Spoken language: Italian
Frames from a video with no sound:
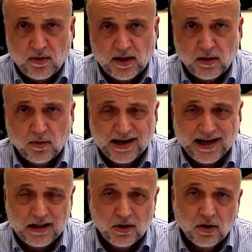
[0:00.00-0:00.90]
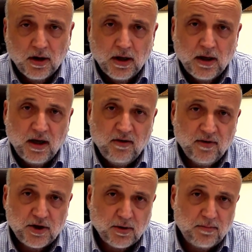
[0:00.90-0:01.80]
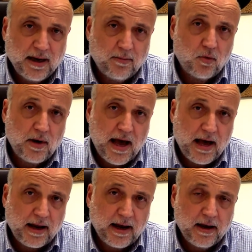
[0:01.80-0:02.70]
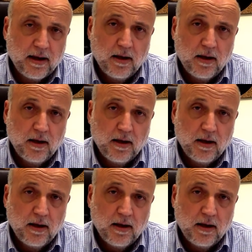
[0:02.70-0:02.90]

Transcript: attimo al caldo. Invece abbiamo un'area